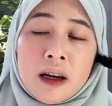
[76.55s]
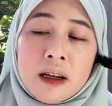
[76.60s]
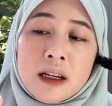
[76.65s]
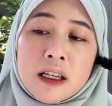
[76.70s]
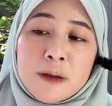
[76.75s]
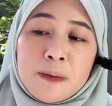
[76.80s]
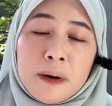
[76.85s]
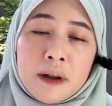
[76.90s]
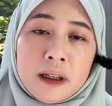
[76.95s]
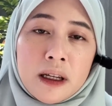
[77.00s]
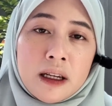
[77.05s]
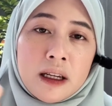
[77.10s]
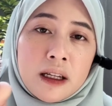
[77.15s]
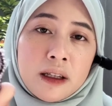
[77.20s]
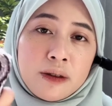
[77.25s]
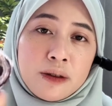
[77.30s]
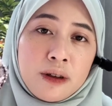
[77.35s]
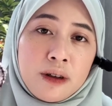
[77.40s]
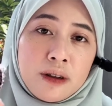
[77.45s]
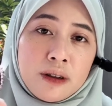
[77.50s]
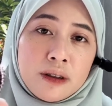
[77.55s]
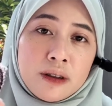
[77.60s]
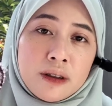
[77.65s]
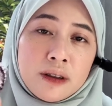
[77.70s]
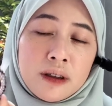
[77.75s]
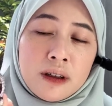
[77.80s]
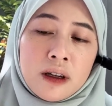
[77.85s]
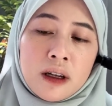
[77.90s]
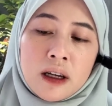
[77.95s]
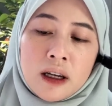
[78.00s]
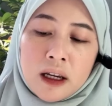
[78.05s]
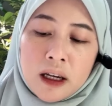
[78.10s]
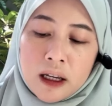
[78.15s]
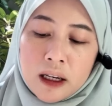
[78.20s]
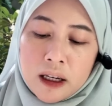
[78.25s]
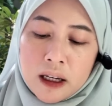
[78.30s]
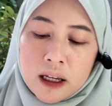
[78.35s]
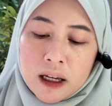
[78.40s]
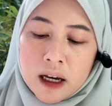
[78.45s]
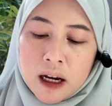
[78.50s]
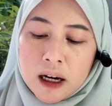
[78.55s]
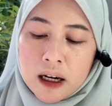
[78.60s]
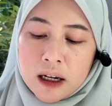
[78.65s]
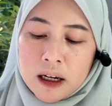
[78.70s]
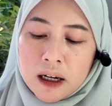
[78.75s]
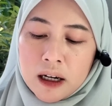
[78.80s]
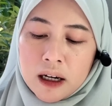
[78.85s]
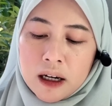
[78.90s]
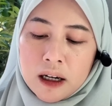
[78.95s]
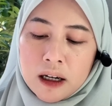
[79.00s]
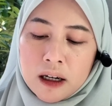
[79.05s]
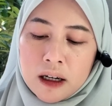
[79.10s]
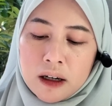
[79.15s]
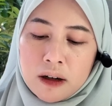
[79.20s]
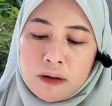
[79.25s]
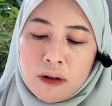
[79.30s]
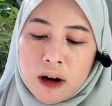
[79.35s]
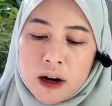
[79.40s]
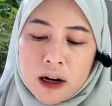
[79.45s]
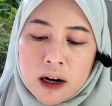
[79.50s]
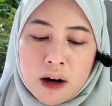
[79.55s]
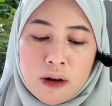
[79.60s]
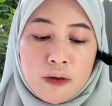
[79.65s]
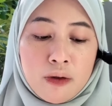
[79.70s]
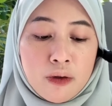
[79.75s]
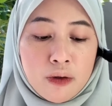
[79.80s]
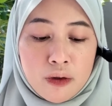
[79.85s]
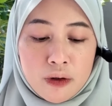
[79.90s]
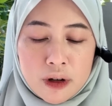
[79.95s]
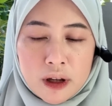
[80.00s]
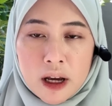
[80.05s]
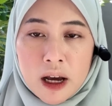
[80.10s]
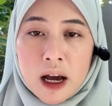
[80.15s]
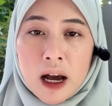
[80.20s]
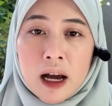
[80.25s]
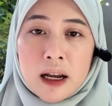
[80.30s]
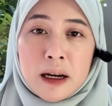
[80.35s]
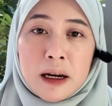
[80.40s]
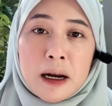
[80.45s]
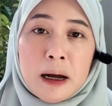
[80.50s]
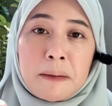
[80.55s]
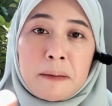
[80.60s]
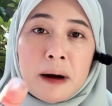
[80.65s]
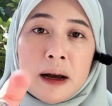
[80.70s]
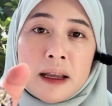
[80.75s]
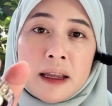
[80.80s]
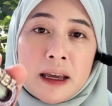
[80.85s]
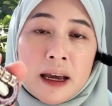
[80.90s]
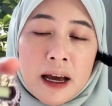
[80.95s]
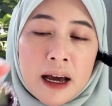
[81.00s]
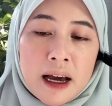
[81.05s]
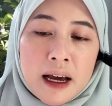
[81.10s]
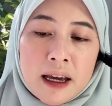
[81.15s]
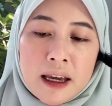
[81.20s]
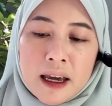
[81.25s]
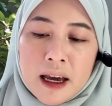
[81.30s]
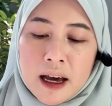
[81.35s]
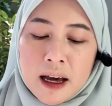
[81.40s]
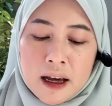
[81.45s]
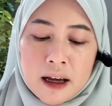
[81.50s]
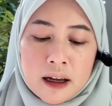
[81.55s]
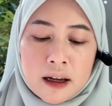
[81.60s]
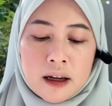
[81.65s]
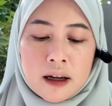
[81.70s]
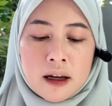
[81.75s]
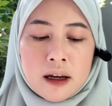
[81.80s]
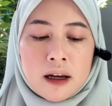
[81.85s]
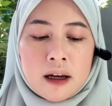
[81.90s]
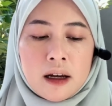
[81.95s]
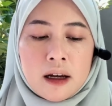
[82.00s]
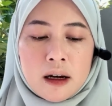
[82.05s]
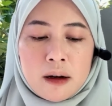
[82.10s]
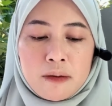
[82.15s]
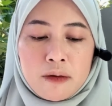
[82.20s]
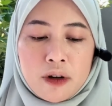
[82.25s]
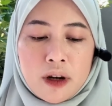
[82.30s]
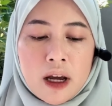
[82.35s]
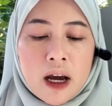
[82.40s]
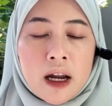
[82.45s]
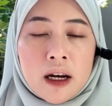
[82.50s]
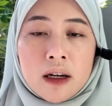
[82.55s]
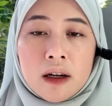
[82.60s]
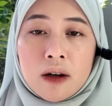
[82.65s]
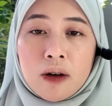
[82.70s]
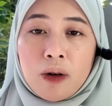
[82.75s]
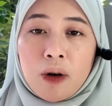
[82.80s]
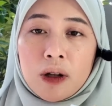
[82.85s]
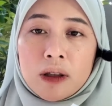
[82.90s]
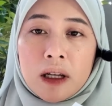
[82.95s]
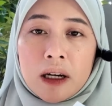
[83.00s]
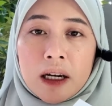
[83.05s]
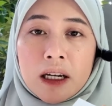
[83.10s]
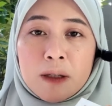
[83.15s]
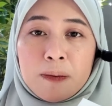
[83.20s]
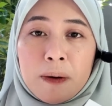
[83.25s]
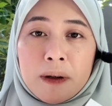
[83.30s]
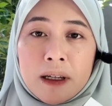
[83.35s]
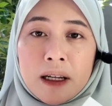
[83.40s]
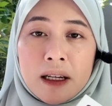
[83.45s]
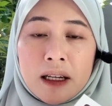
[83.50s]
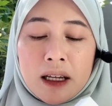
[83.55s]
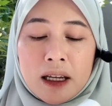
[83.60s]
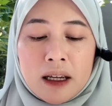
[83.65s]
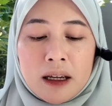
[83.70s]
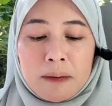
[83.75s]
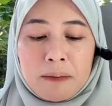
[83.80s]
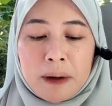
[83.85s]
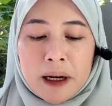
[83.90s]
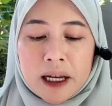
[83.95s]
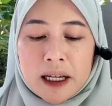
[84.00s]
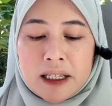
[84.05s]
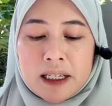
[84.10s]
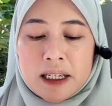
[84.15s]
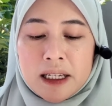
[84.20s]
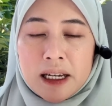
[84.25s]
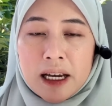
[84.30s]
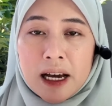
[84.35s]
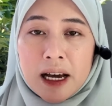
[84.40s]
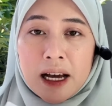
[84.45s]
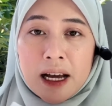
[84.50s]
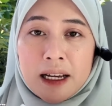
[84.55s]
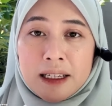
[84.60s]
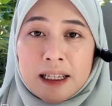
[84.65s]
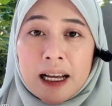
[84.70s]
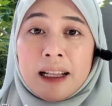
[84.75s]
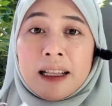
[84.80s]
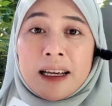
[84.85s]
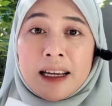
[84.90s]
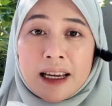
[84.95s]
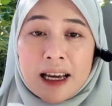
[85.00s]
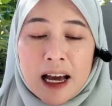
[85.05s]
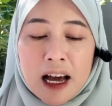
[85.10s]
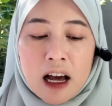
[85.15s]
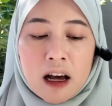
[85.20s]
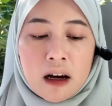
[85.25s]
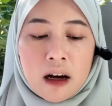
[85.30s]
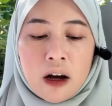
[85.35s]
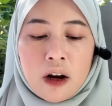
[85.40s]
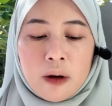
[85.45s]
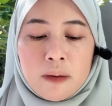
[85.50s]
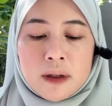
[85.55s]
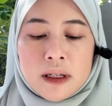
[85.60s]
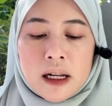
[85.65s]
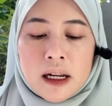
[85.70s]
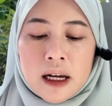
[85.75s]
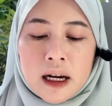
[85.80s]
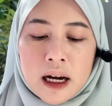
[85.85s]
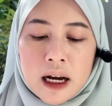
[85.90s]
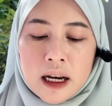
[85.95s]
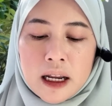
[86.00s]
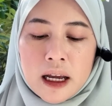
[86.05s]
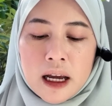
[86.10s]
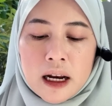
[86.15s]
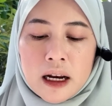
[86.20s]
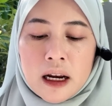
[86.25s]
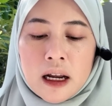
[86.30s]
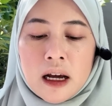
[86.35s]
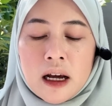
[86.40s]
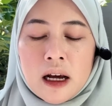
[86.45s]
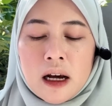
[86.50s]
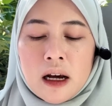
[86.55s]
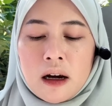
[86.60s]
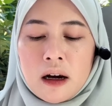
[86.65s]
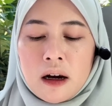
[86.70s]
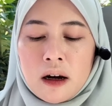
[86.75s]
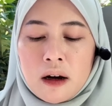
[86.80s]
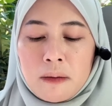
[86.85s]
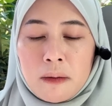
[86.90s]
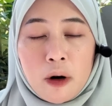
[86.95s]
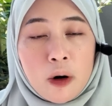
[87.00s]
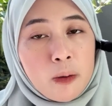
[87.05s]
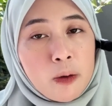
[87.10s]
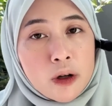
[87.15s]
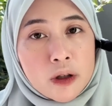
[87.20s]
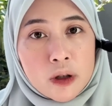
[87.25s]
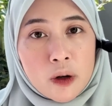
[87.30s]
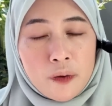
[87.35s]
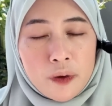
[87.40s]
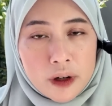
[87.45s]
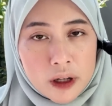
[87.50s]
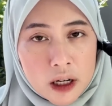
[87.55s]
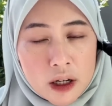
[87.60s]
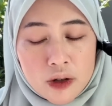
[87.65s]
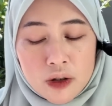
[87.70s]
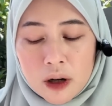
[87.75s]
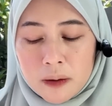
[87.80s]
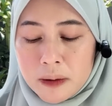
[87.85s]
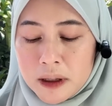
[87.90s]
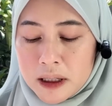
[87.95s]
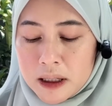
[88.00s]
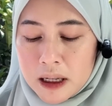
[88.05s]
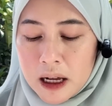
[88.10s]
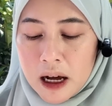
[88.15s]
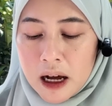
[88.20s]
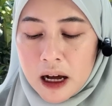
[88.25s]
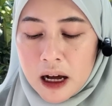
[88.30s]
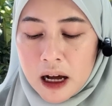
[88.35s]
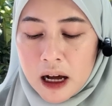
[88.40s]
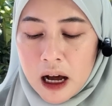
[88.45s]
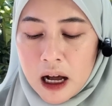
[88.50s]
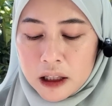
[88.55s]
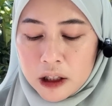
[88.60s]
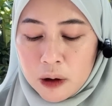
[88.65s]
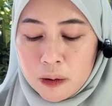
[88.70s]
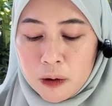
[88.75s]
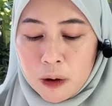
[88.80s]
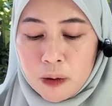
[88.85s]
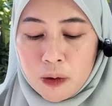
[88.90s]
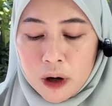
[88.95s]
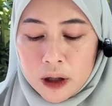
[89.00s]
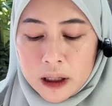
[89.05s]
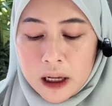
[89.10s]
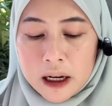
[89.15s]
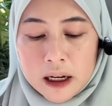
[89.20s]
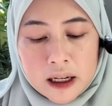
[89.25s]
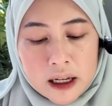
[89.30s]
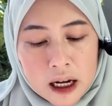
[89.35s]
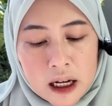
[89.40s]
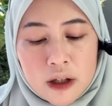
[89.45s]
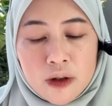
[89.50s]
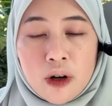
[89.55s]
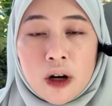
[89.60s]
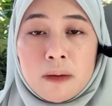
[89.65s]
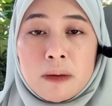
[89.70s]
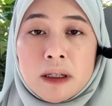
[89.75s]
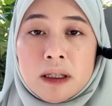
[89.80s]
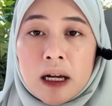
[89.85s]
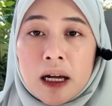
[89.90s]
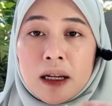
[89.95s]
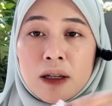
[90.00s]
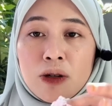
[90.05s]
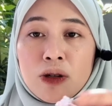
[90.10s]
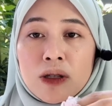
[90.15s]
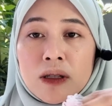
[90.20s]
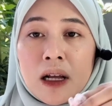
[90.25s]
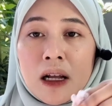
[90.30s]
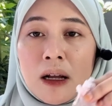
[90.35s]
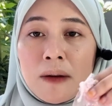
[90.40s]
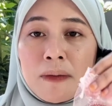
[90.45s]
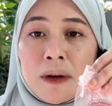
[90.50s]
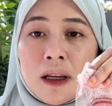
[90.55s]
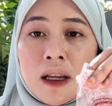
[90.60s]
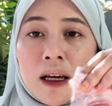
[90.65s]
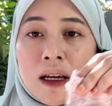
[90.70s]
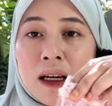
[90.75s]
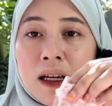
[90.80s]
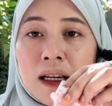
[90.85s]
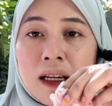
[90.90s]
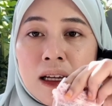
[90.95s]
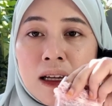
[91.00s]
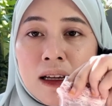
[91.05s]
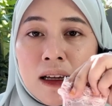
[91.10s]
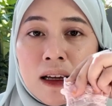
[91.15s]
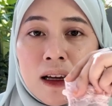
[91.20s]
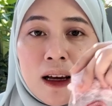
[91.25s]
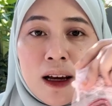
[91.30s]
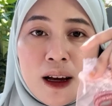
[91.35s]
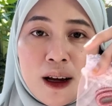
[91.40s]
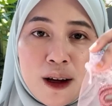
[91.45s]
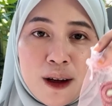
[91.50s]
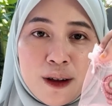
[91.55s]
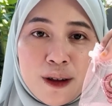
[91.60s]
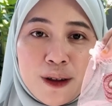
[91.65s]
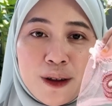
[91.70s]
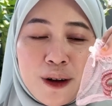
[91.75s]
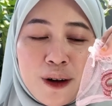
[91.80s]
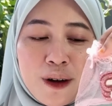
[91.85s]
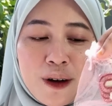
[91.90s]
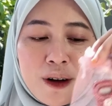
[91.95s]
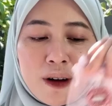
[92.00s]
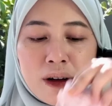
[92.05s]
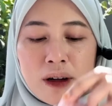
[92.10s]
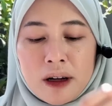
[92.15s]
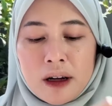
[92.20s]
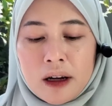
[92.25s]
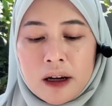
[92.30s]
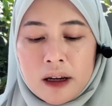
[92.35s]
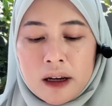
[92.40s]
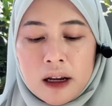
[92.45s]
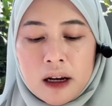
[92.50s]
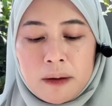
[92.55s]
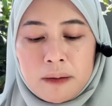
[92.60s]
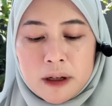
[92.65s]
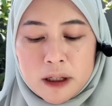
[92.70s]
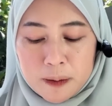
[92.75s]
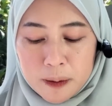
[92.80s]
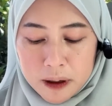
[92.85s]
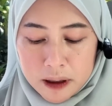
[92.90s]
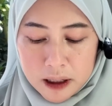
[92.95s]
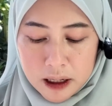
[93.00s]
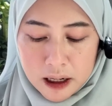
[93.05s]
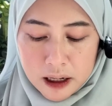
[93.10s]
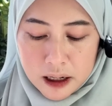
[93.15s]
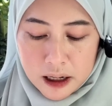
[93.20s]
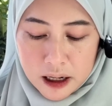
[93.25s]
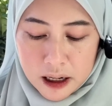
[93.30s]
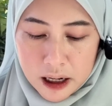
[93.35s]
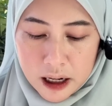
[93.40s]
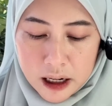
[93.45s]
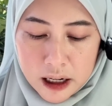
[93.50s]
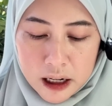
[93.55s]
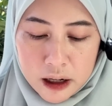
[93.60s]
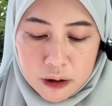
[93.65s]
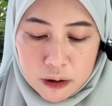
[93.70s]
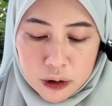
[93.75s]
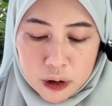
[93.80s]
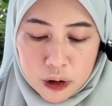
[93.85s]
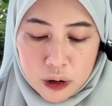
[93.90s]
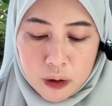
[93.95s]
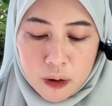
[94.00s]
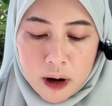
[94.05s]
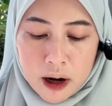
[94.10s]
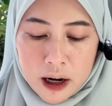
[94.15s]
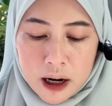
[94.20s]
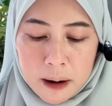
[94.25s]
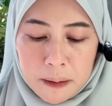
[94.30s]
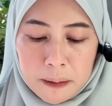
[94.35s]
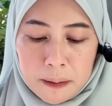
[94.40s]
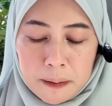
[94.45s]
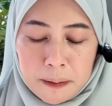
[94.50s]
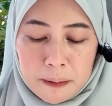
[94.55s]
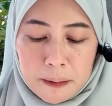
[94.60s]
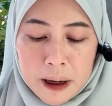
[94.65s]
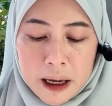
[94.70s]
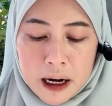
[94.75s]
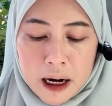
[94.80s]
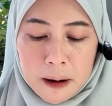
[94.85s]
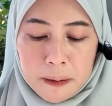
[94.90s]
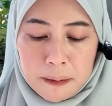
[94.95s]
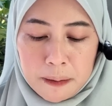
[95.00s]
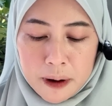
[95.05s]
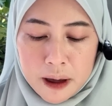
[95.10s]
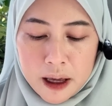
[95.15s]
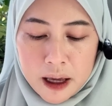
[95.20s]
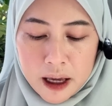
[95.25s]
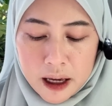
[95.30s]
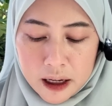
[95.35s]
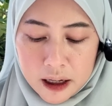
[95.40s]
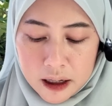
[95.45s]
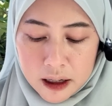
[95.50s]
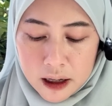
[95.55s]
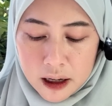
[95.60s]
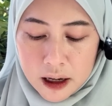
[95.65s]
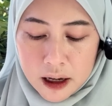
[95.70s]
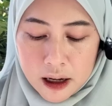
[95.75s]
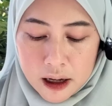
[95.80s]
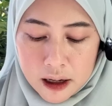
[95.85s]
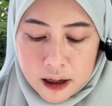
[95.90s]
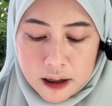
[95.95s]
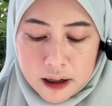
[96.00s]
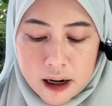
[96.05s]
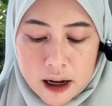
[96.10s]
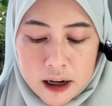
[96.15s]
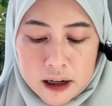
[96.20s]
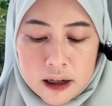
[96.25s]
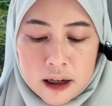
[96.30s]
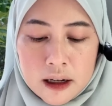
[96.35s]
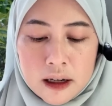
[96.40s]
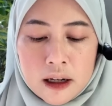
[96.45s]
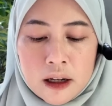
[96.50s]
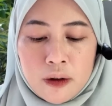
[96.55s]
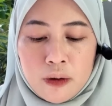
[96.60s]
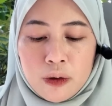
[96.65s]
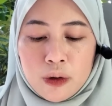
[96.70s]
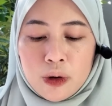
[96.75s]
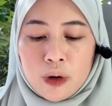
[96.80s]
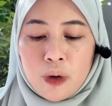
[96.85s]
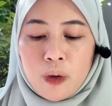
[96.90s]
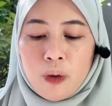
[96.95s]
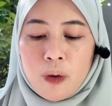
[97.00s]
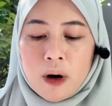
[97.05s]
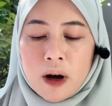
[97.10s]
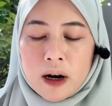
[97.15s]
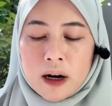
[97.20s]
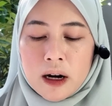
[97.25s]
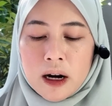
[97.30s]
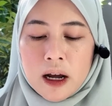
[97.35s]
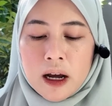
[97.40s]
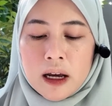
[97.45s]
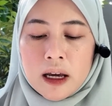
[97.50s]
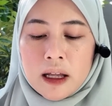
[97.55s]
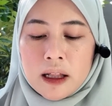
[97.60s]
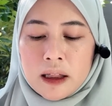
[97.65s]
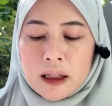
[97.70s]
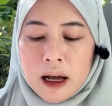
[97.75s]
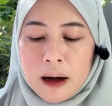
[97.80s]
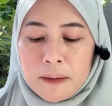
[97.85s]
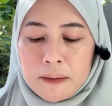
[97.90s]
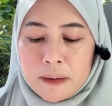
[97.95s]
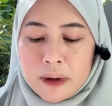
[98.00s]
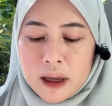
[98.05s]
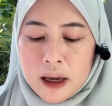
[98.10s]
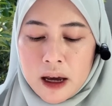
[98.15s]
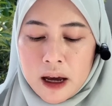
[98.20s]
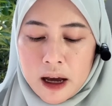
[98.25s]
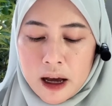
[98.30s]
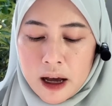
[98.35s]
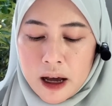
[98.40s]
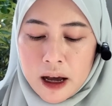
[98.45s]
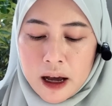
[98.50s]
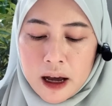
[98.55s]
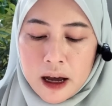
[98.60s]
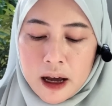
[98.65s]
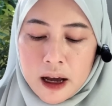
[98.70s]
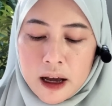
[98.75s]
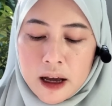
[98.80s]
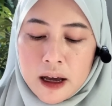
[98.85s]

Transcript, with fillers: Ini seperti ini tuh. Ini yang uh, warna ungunya ada namanya ya Kemudian kotaknya seperti ini packagingnya cantik ya. Kalau misalnya kalian e, mau bawa souvenir juga bisa atau mau buat hadiah juga bisa. Terus dalamnya dia gini, tuh dalamnya seperti ini. Ini untuk warna merah pink dan ini untuk warna hitamnya.